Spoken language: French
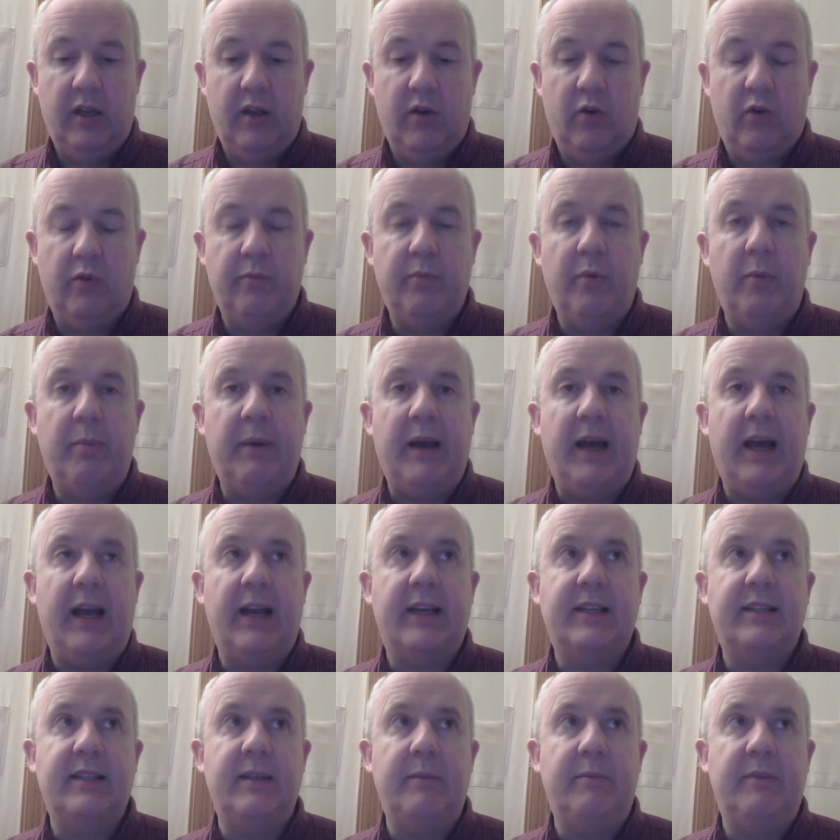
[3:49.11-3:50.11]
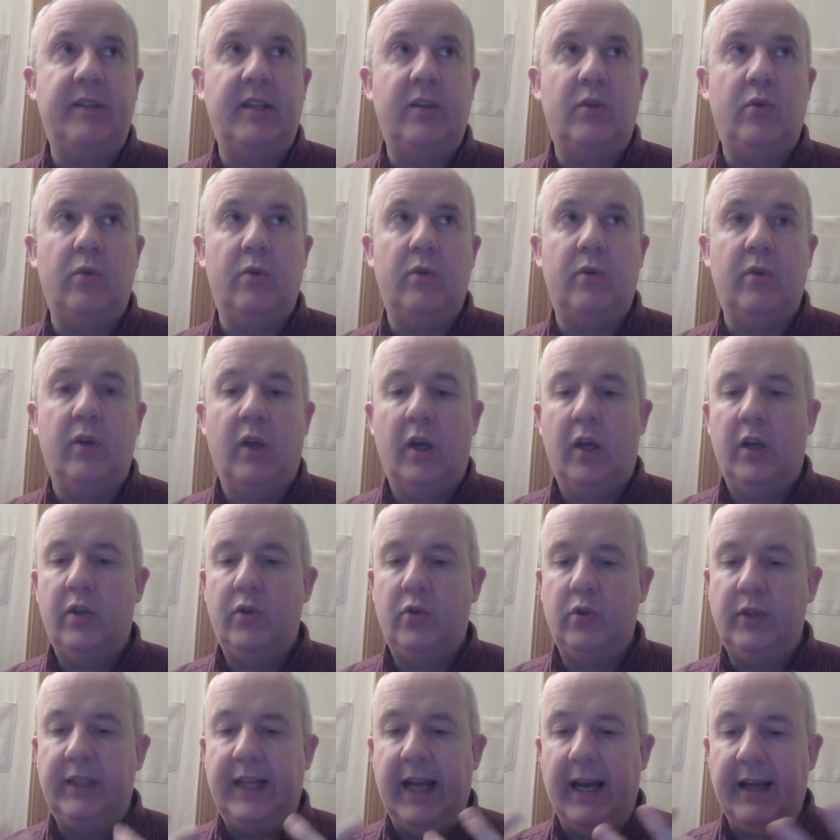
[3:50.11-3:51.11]
On ne peut pas accepter de,
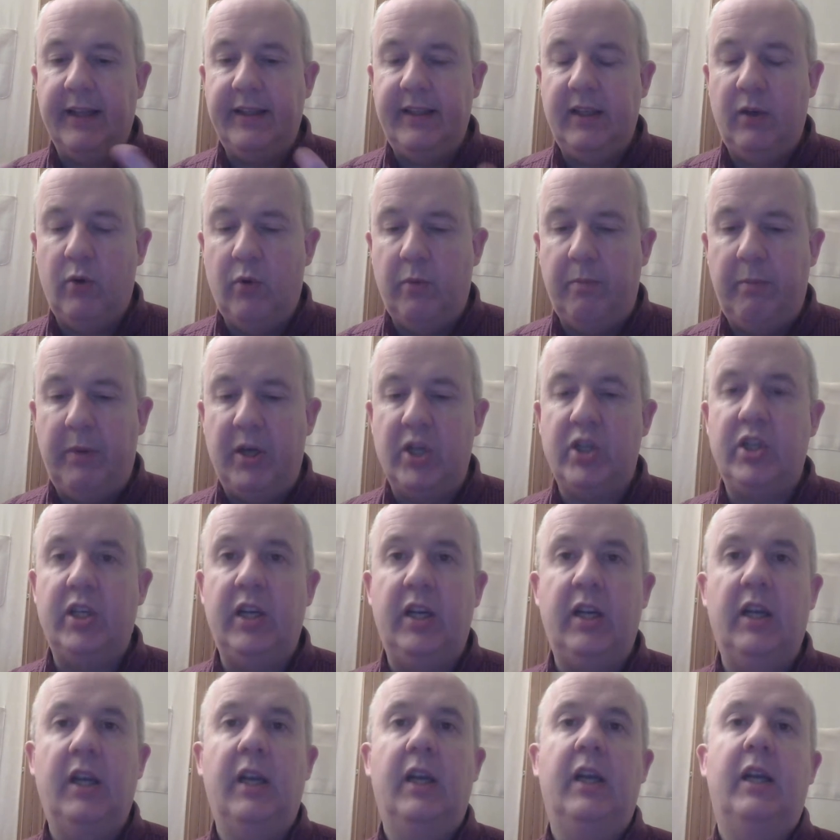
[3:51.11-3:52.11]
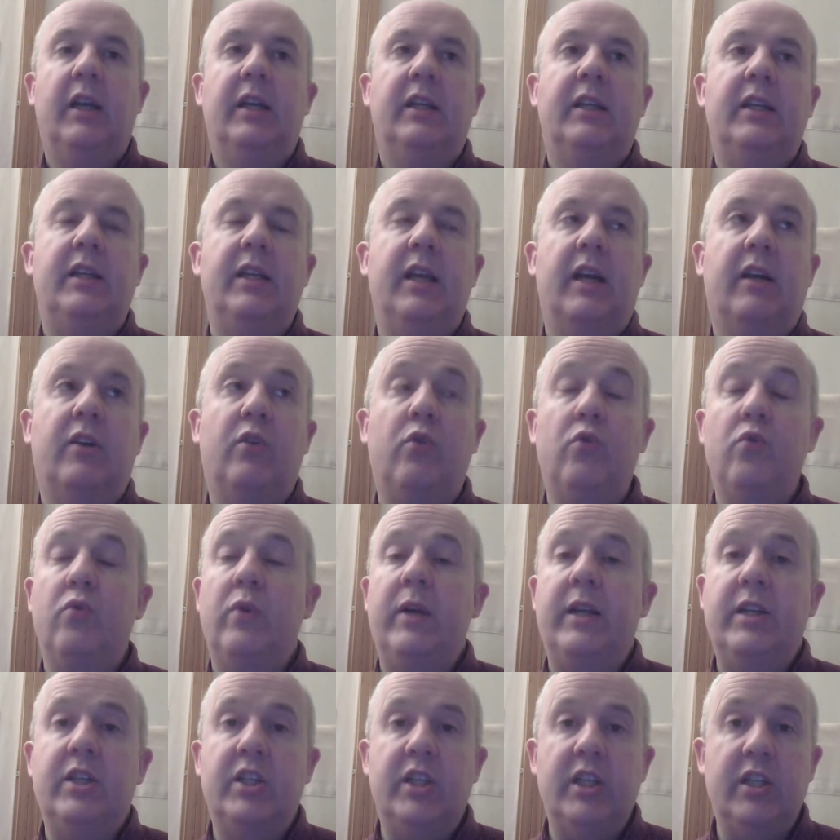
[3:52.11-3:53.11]
de garder le péché qui a
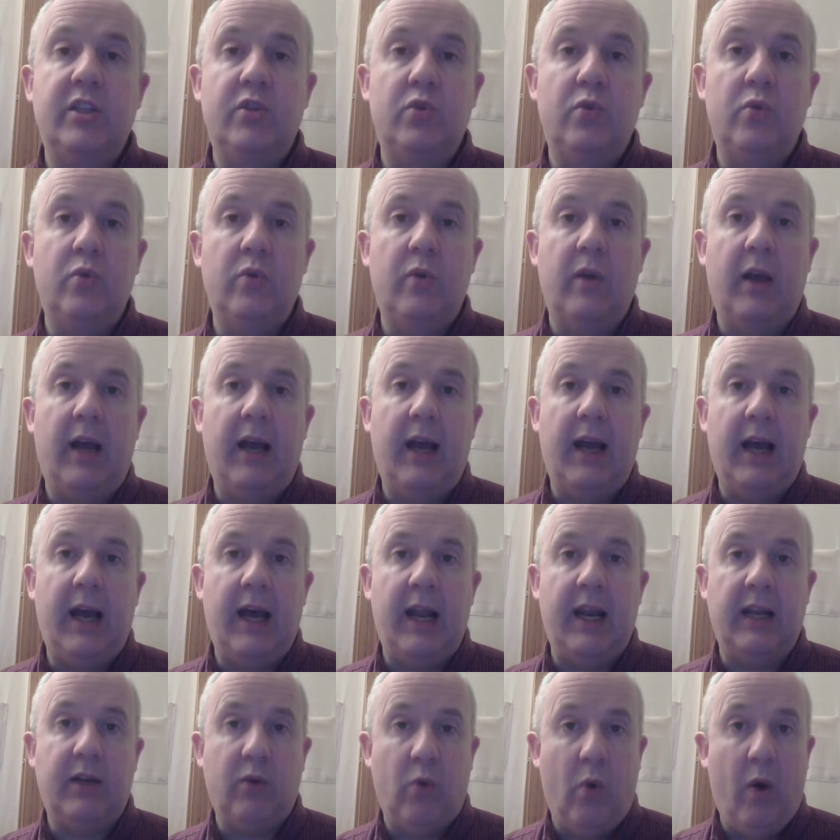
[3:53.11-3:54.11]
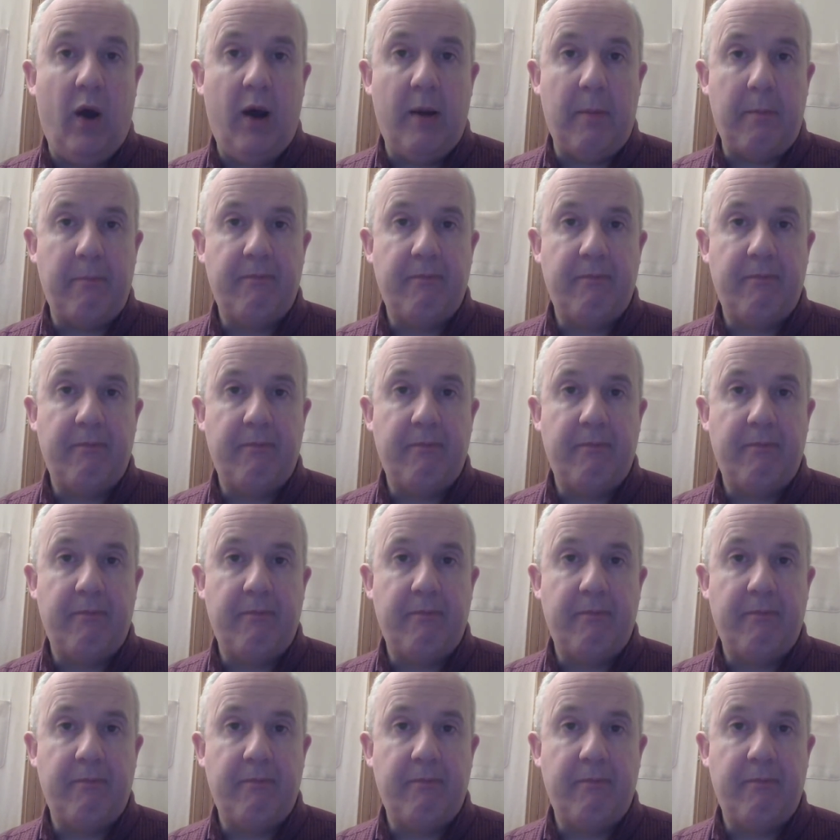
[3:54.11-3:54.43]
cloué Jésus à la croix.